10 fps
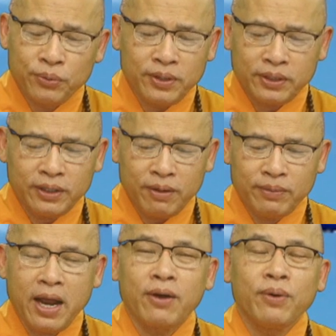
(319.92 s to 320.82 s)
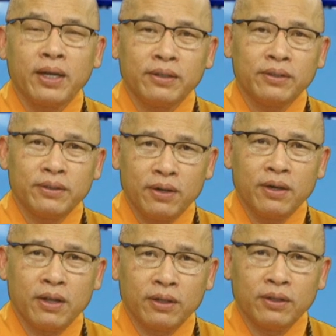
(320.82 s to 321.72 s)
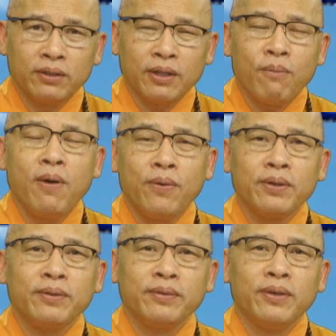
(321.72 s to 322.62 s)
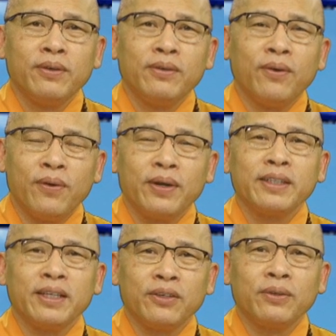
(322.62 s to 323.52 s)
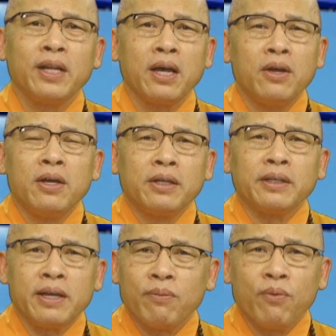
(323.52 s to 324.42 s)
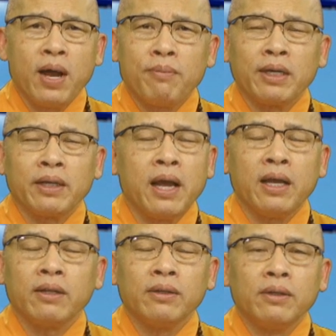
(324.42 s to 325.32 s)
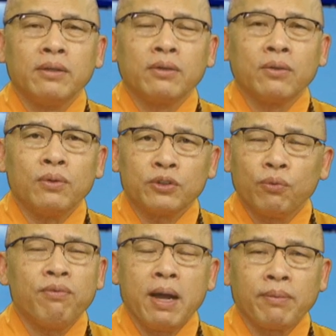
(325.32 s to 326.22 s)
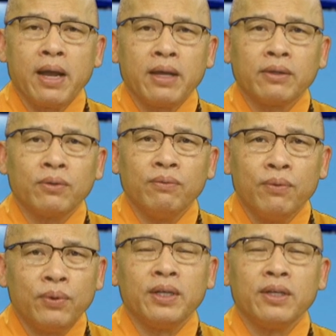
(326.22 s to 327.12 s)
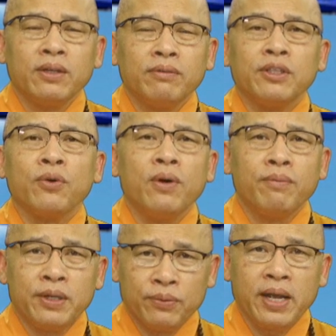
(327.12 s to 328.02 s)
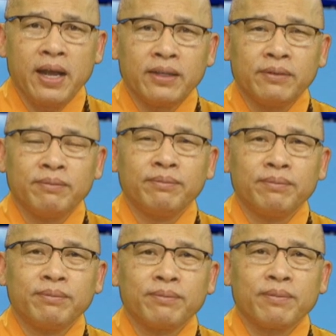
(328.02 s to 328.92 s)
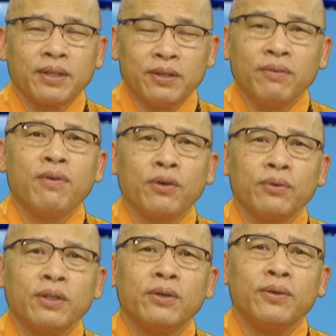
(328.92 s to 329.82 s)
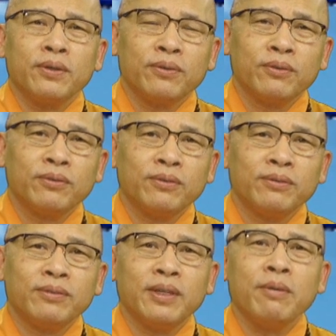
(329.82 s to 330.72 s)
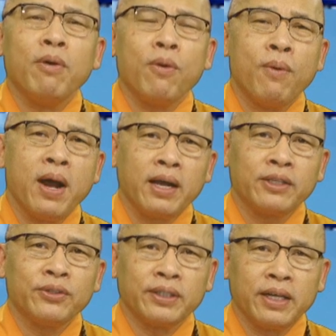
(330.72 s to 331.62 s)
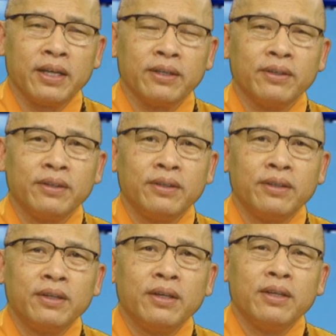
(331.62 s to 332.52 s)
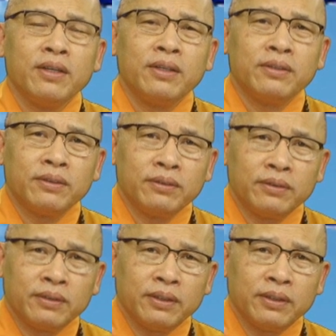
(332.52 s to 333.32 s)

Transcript: cái người mà ngày hôm qua khạc không phải là con ngày người đó ngày hôm nay con rất là anh đang thống hối còn hôm qua con đầy giận dữ mà ngày hôm nay ta cũng không phải là ta bảo quyền